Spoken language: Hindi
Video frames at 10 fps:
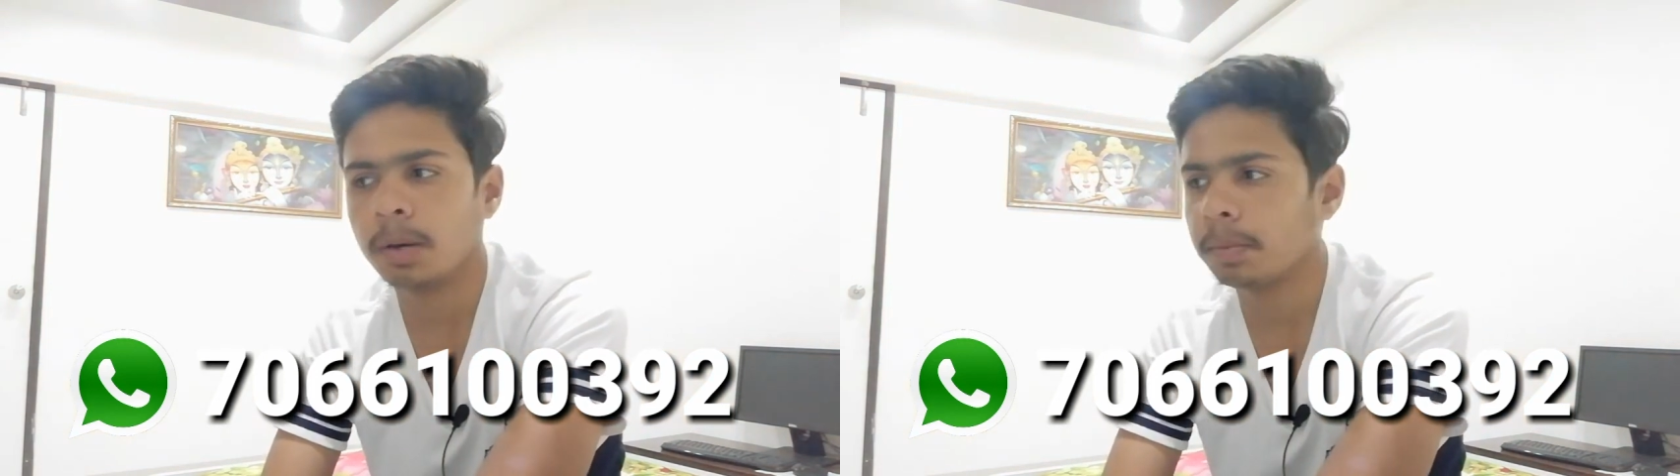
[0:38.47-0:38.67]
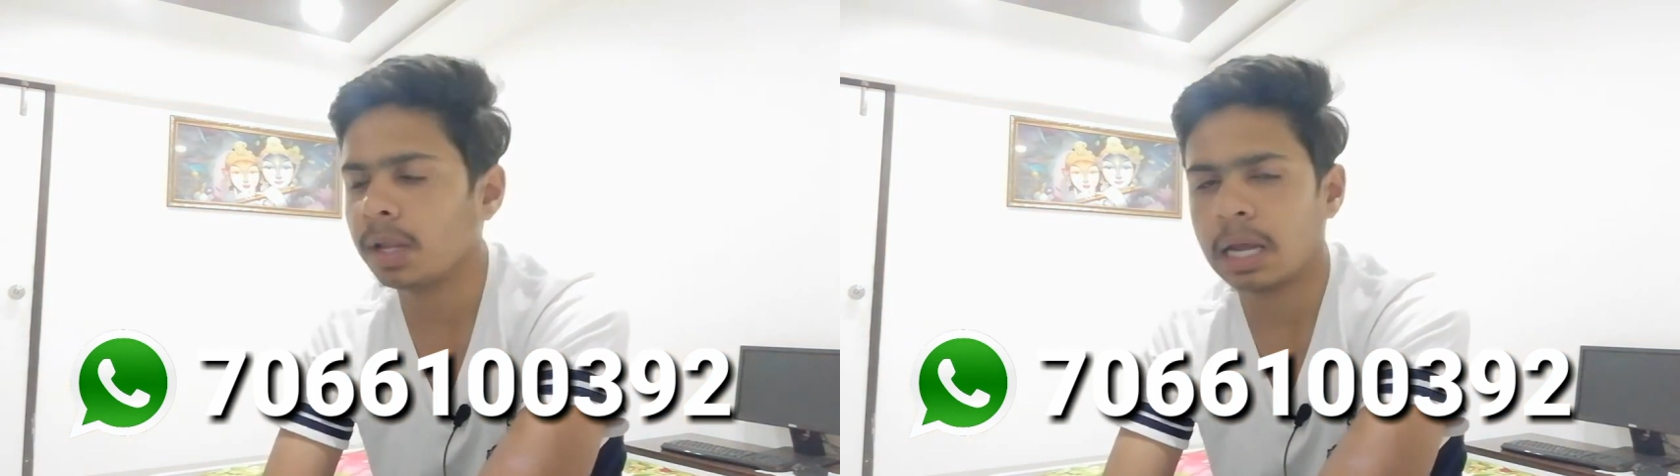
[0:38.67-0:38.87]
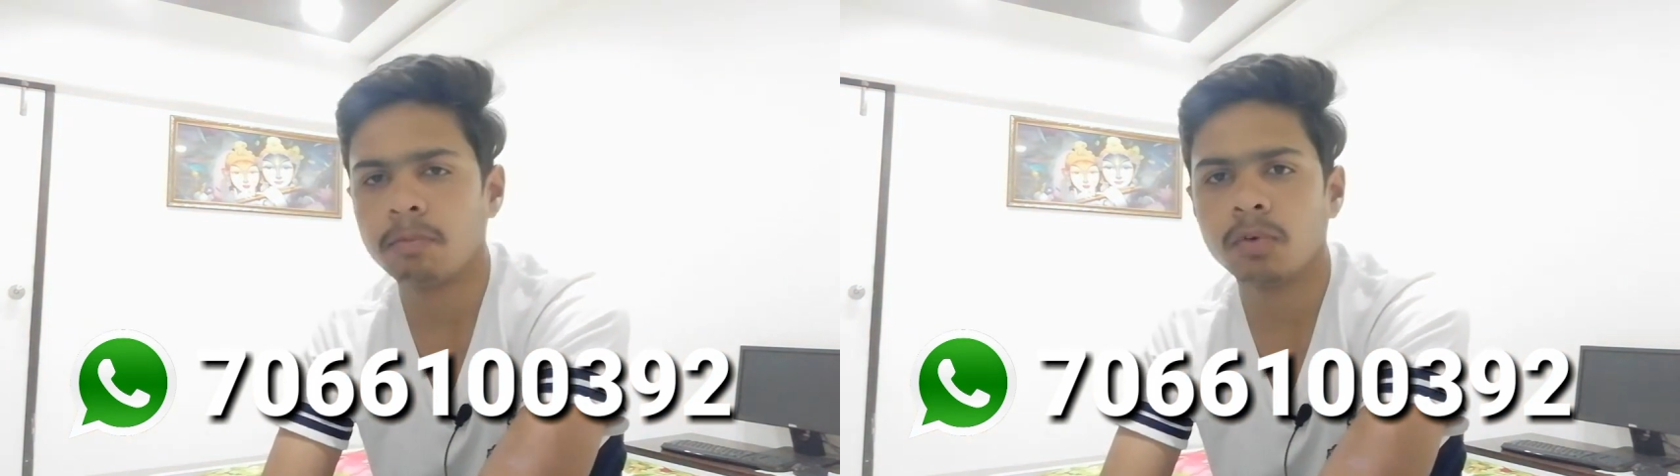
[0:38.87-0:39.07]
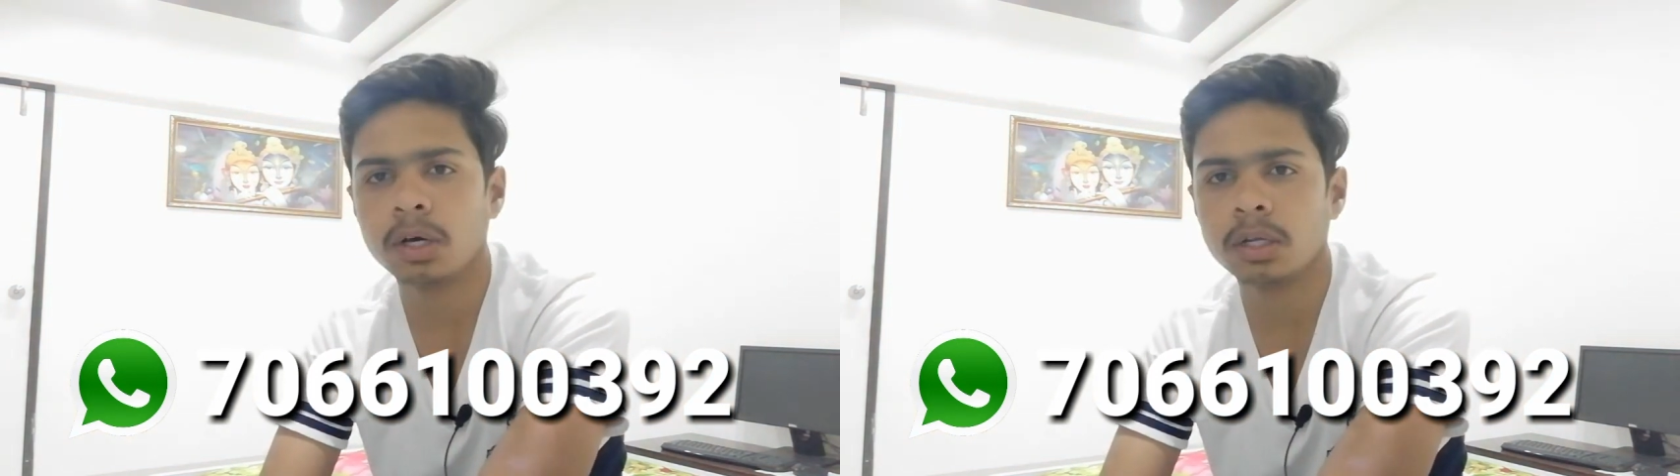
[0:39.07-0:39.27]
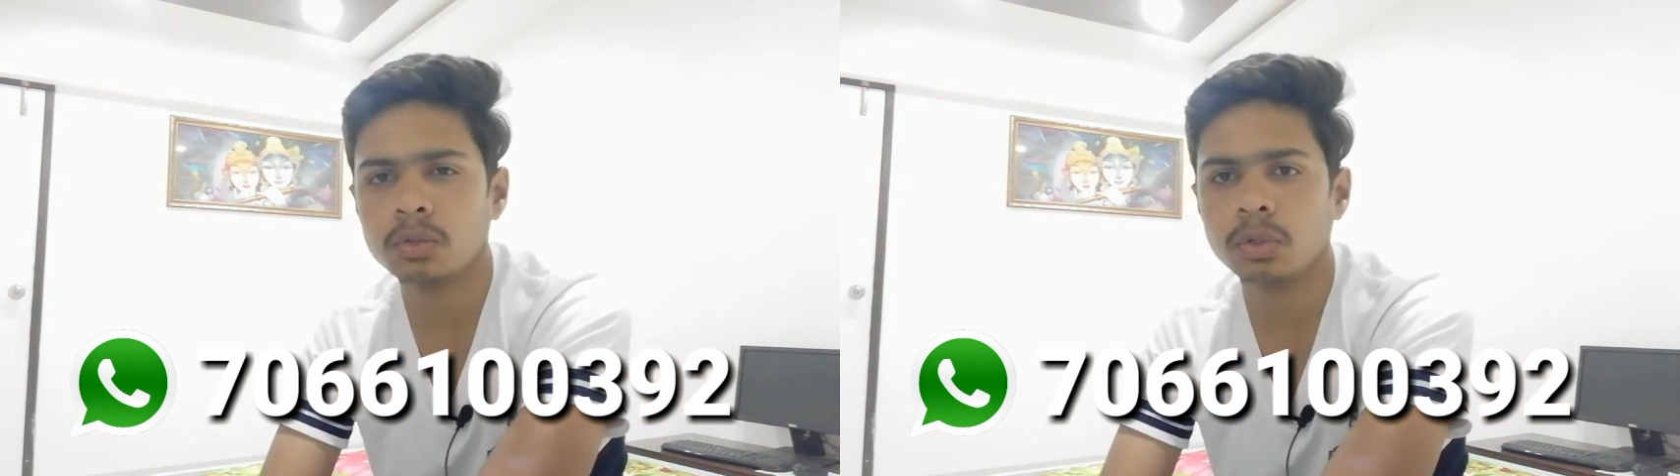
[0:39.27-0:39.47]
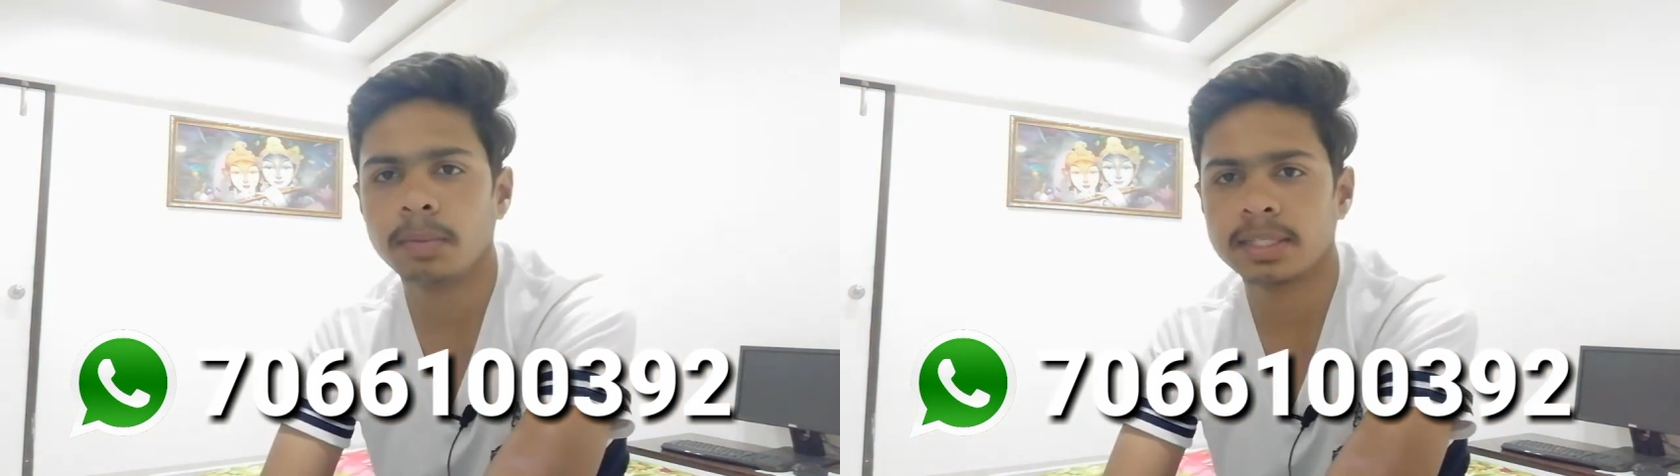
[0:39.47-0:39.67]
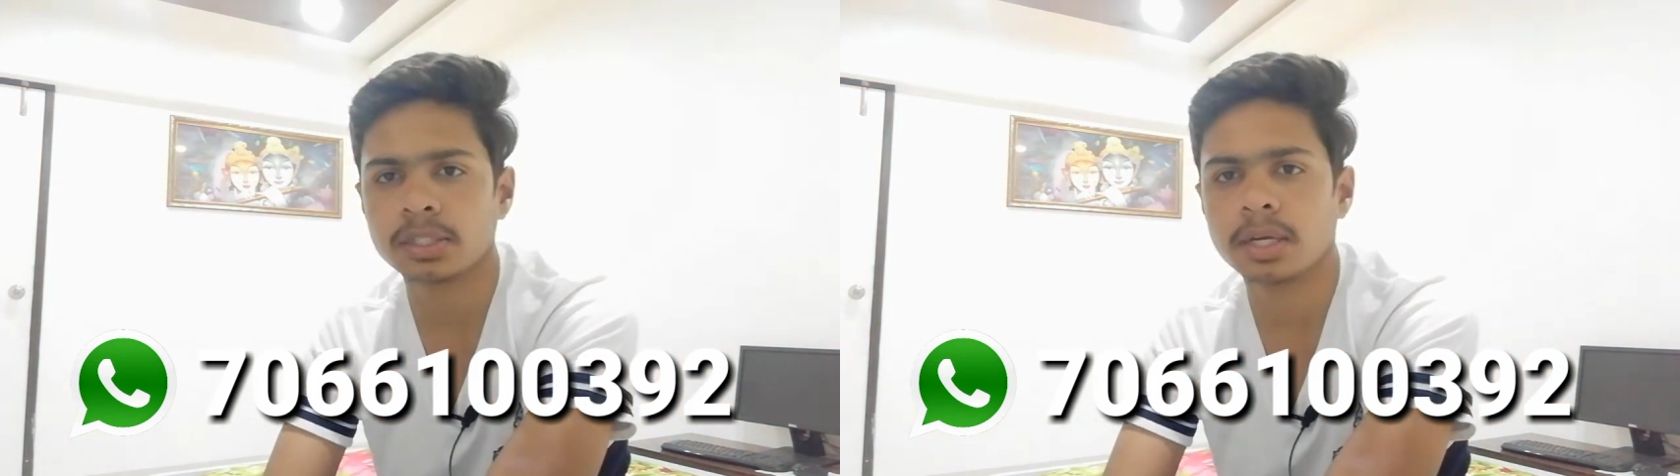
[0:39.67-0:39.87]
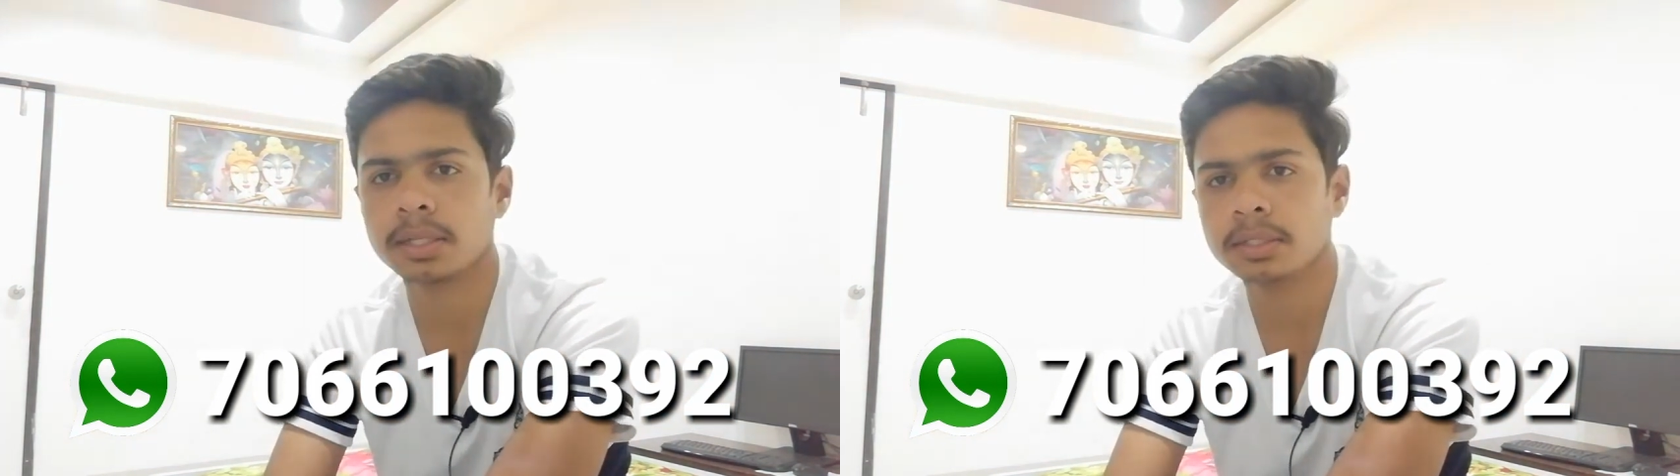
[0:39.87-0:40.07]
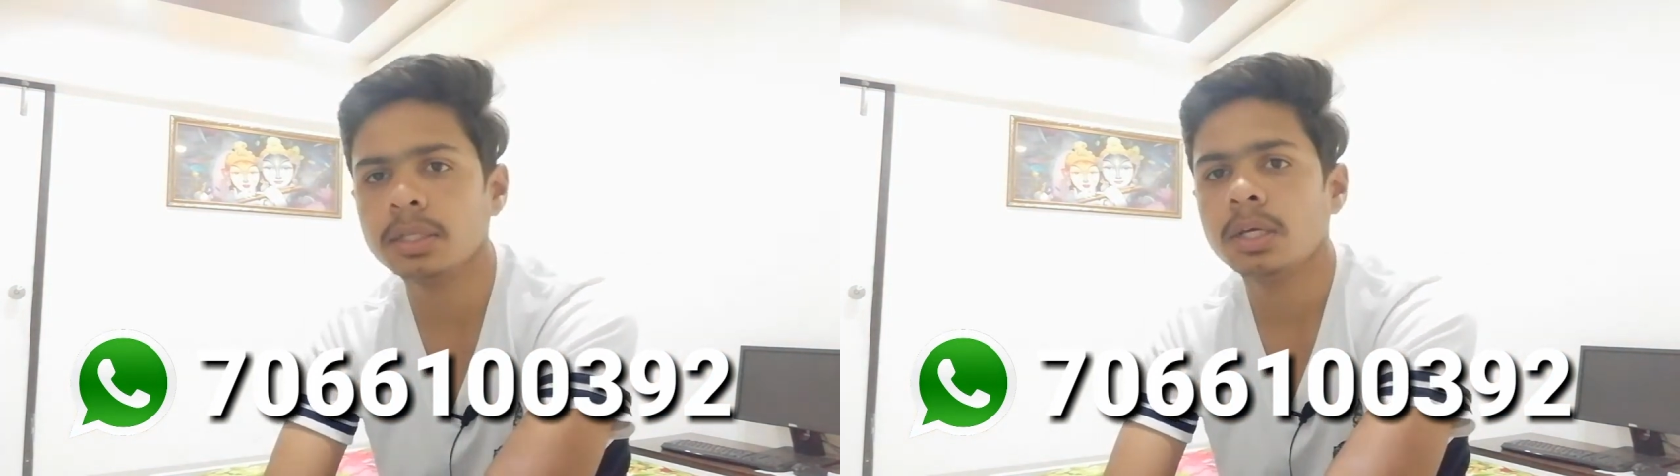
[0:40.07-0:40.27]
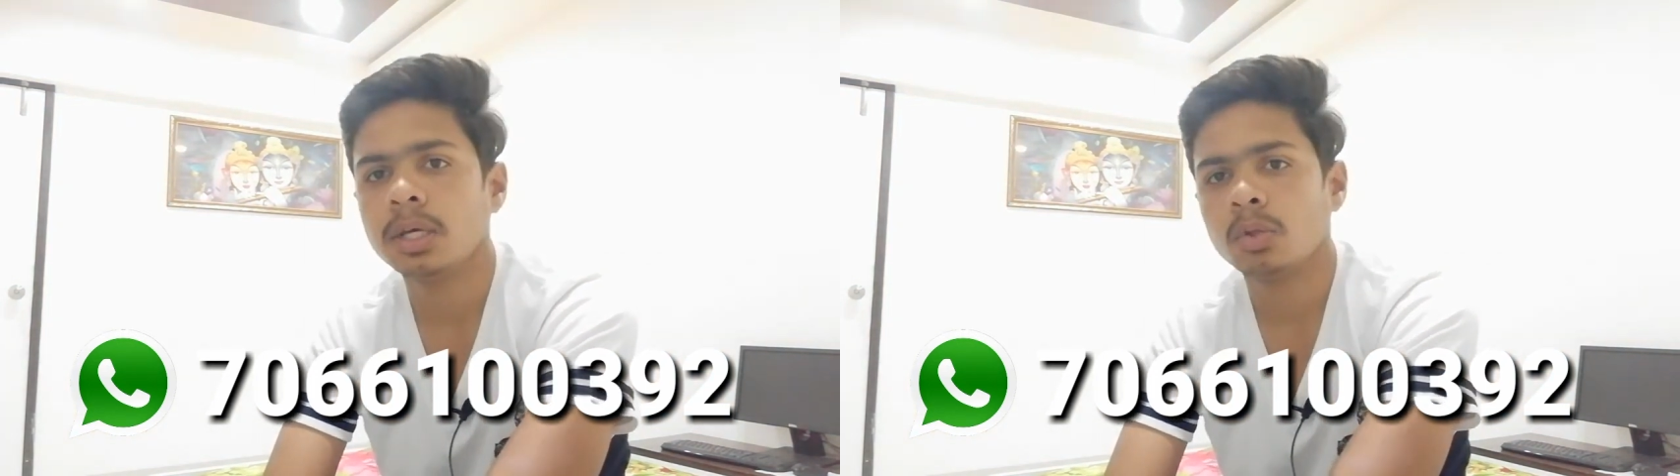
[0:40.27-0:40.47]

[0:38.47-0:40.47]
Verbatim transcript: आपका नाम वगैरह जो है मैसेज कर दीजिए